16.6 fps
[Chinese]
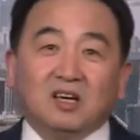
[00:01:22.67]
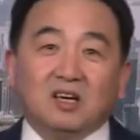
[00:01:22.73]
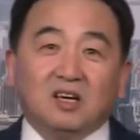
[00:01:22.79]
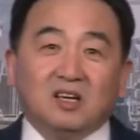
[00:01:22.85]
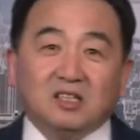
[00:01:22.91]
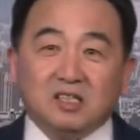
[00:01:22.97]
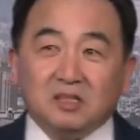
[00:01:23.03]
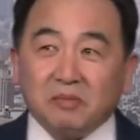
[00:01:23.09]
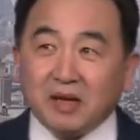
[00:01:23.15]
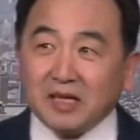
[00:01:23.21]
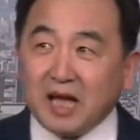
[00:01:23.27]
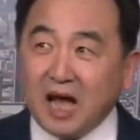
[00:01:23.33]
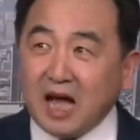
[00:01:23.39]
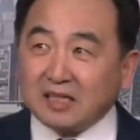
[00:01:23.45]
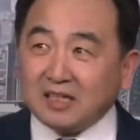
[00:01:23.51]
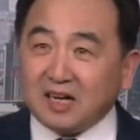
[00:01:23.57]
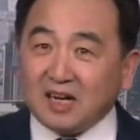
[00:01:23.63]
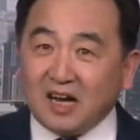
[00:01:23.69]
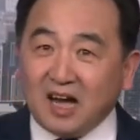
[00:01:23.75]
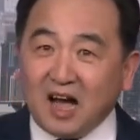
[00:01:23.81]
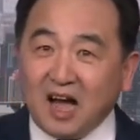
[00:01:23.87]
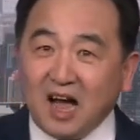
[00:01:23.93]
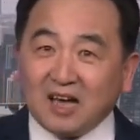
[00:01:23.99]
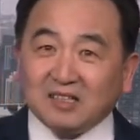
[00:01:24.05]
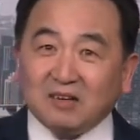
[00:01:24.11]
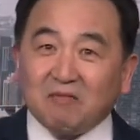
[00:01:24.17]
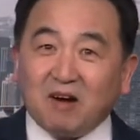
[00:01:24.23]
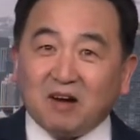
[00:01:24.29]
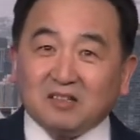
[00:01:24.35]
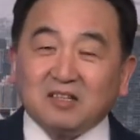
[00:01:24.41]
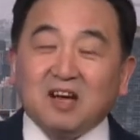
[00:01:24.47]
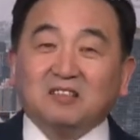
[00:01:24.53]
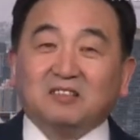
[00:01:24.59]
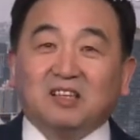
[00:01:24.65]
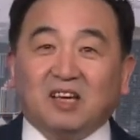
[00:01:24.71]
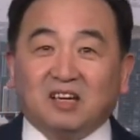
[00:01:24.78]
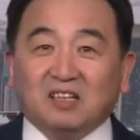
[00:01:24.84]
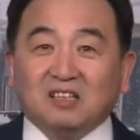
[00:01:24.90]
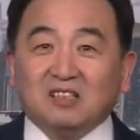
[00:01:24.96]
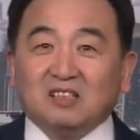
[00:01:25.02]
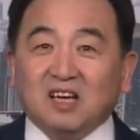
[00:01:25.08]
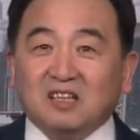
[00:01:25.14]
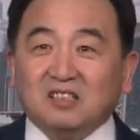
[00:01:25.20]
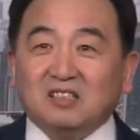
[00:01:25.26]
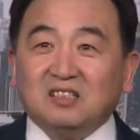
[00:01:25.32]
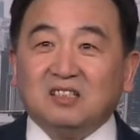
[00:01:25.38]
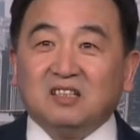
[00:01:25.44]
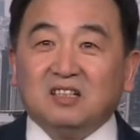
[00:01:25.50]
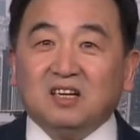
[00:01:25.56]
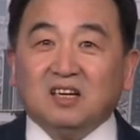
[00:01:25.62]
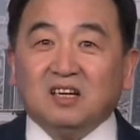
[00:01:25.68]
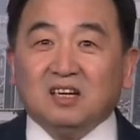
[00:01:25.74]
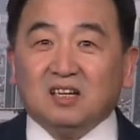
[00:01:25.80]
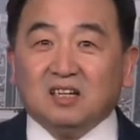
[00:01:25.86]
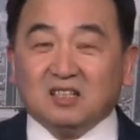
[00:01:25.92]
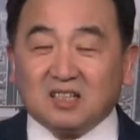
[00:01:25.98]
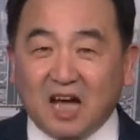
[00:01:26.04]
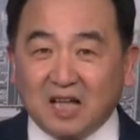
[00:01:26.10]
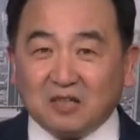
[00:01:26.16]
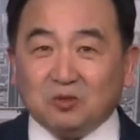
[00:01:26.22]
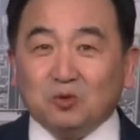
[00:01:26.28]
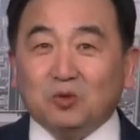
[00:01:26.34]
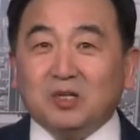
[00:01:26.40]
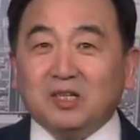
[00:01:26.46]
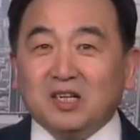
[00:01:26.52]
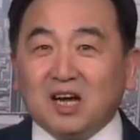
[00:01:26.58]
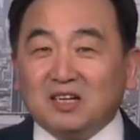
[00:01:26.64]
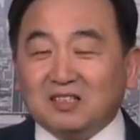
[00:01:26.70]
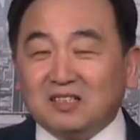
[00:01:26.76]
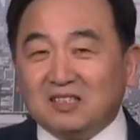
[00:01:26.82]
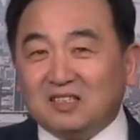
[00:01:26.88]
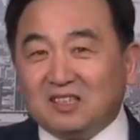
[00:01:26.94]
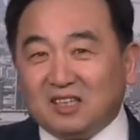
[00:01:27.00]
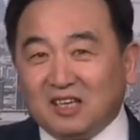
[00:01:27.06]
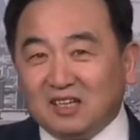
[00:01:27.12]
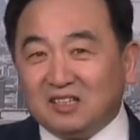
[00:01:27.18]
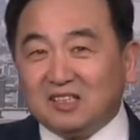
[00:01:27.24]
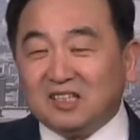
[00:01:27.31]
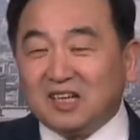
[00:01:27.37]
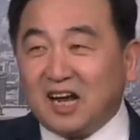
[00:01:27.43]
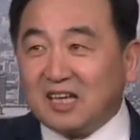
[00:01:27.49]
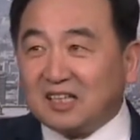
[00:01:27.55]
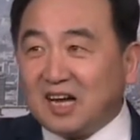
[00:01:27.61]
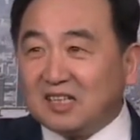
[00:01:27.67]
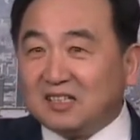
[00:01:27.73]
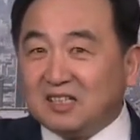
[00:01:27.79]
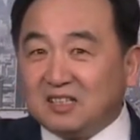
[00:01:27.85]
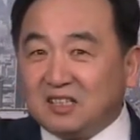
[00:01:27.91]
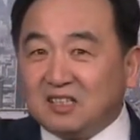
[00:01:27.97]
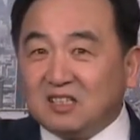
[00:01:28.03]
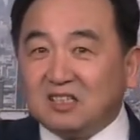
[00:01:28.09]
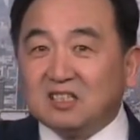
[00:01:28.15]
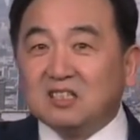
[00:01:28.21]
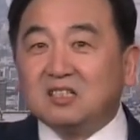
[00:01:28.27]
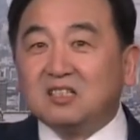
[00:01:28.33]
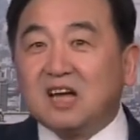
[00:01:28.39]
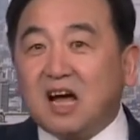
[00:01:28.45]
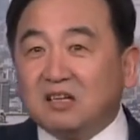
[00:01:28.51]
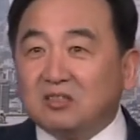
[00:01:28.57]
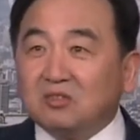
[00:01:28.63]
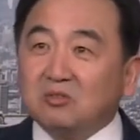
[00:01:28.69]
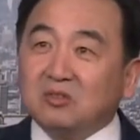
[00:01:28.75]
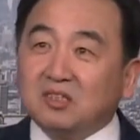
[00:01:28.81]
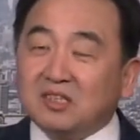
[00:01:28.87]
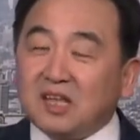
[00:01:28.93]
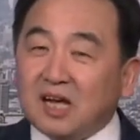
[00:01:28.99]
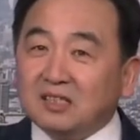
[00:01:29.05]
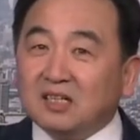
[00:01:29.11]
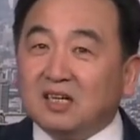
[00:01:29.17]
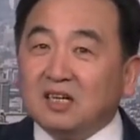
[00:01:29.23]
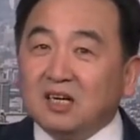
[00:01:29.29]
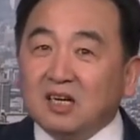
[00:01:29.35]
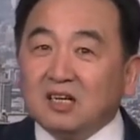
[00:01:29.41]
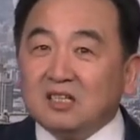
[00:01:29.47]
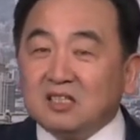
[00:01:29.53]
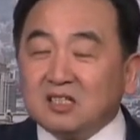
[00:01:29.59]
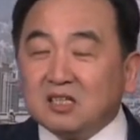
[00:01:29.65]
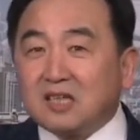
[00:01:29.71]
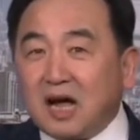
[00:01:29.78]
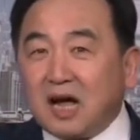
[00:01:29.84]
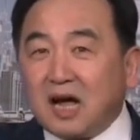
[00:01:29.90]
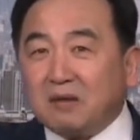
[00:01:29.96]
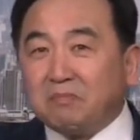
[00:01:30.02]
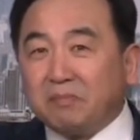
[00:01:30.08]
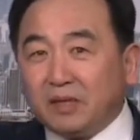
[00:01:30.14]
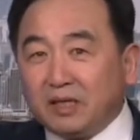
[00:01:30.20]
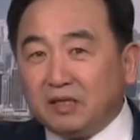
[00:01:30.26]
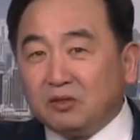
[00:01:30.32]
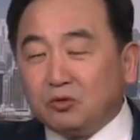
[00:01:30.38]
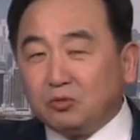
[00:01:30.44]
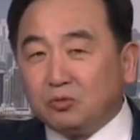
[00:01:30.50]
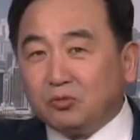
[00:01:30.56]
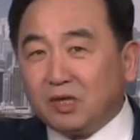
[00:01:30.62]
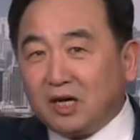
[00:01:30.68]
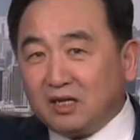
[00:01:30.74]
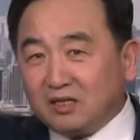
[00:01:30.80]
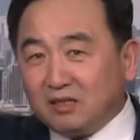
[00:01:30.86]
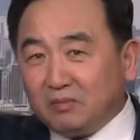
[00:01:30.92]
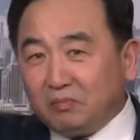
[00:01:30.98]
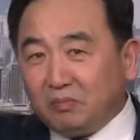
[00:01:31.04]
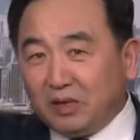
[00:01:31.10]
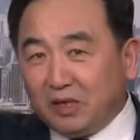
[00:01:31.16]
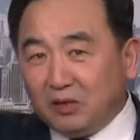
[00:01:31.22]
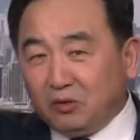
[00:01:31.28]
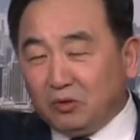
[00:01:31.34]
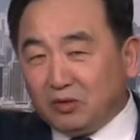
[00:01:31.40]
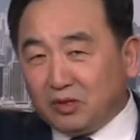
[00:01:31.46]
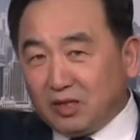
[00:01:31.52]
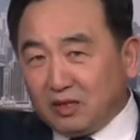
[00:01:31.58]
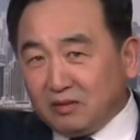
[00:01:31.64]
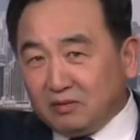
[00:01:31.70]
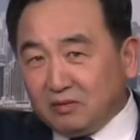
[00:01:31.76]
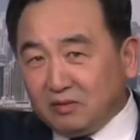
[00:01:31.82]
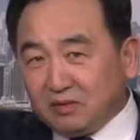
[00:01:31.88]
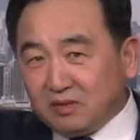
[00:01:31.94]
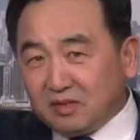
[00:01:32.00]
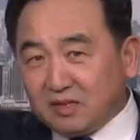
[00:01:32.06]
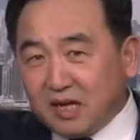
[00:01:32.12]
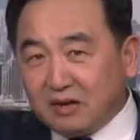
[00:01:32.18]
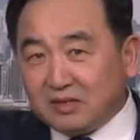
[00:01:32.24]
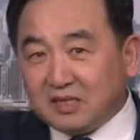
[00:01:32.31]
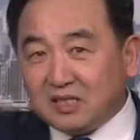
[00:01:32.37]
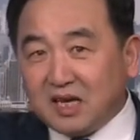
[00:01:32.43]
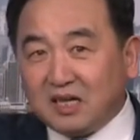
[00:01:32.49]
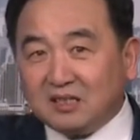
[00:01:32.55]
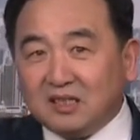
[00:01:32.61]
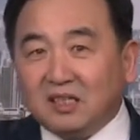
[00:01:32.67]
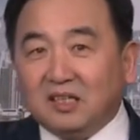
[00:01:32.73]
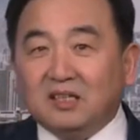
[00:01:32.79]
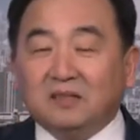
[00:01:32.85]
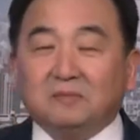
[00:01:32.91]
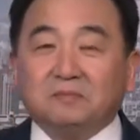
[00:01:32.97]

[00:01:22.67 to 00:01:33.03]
西班牙呢还在往上顶，但是感觉上顶起来它的增长就是它的增长比数呢比率呢在降低。